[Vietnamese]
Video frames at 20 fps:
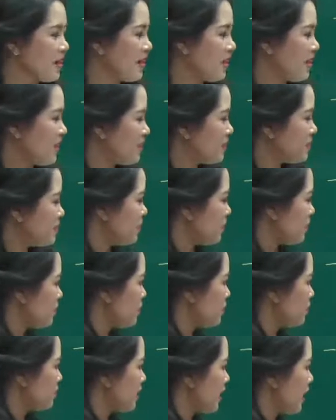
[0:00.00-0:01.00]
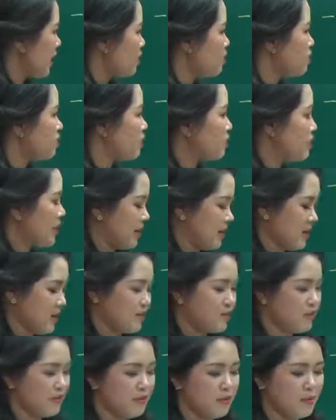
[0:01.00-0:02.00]
à, thì bây giờ cô sẽ cùng với các bạn
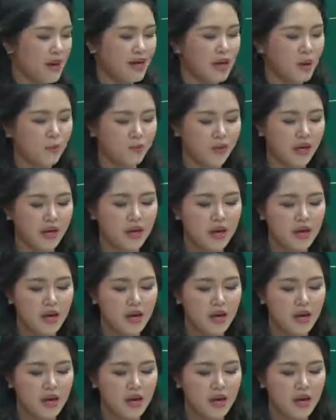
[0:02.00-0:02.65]
à, chuyển vào bài đọc này